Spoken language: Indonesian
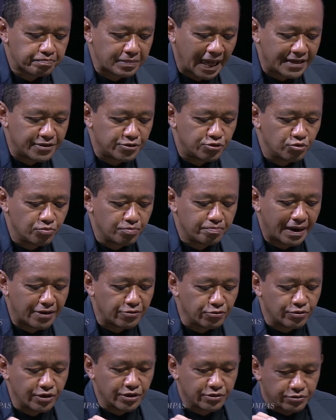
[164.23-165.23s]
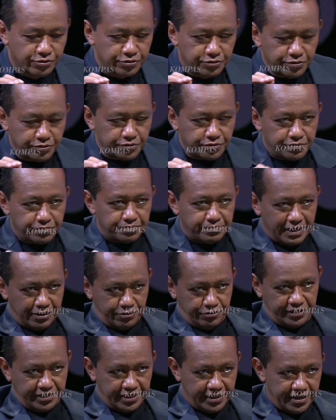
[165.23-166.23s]
Tanjung Banun itu,
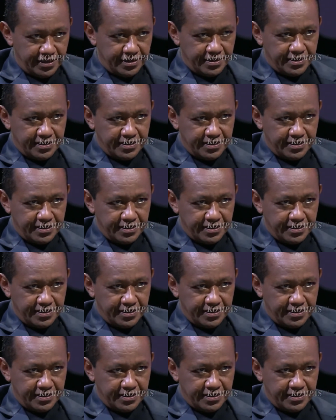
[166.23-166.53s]
Mbak Rosi,